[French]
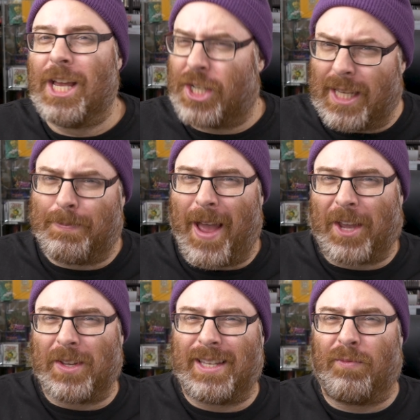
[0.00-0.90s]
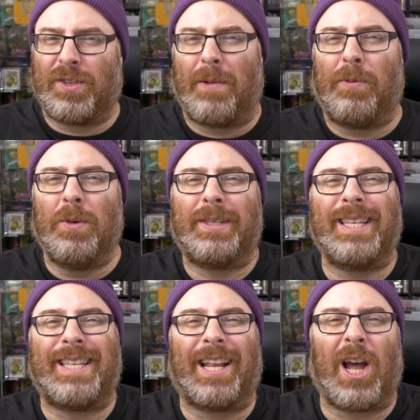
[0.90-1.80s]
J'espère que ça vous a plu.
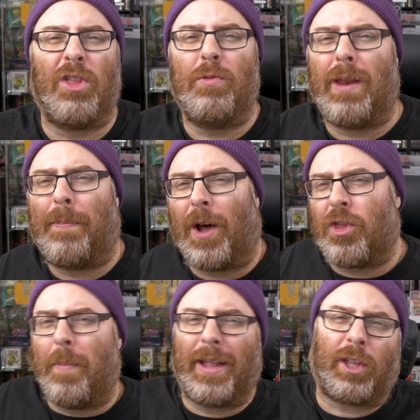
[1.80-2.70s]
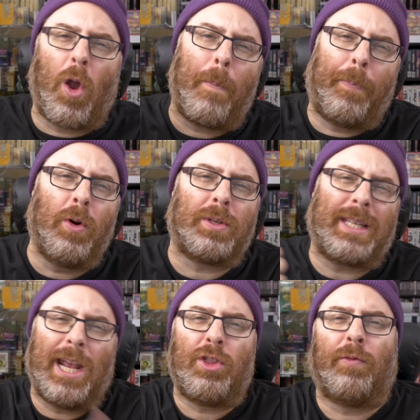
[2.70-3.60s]
Si c'est le cas, n'oubliez pas de mettre un
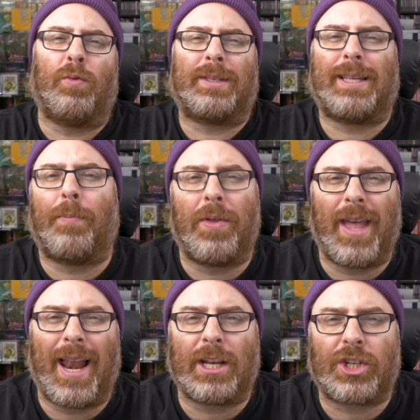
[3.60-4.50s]
pouce et de vous abonner à la